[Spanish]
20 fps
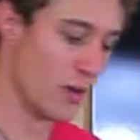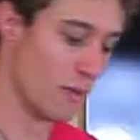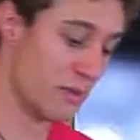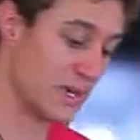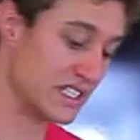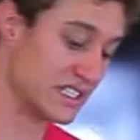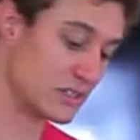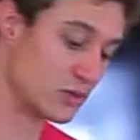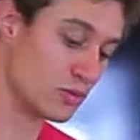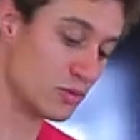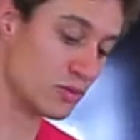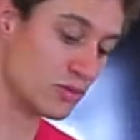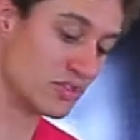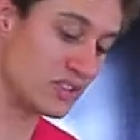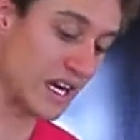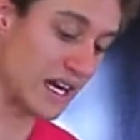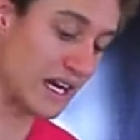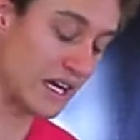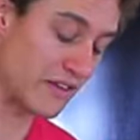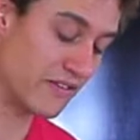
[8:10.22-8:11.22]
pues es un
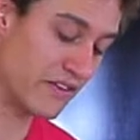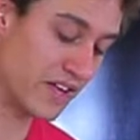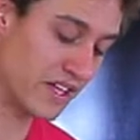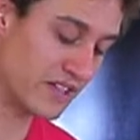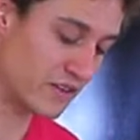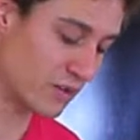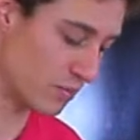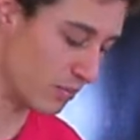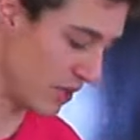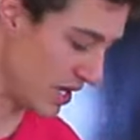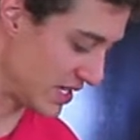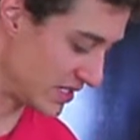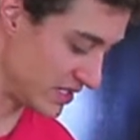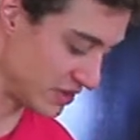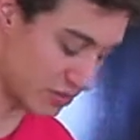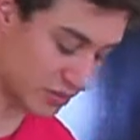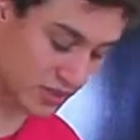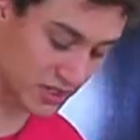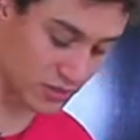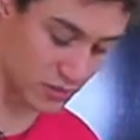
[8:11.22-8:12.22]
sacrificio, pues
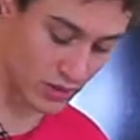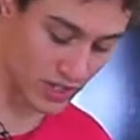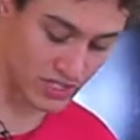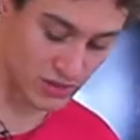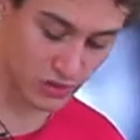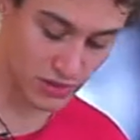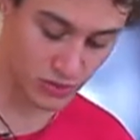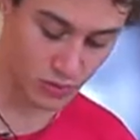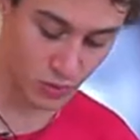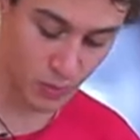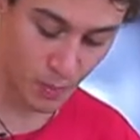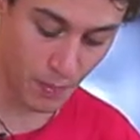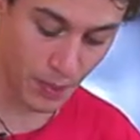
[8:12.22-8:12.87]
eso es, eso es un